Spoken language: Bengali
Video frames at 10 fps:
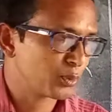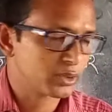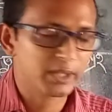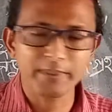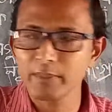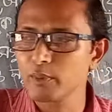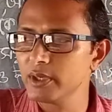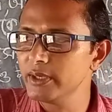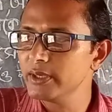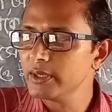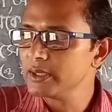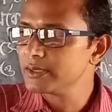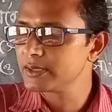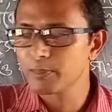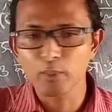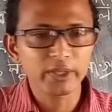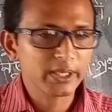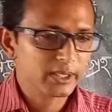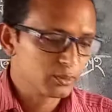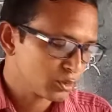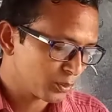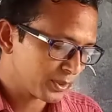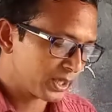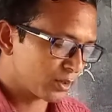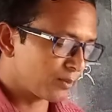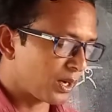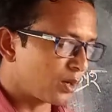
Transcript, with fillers: প্রত্যেকবারই বলি যে বইটা কিন্তু তোমরা এরকম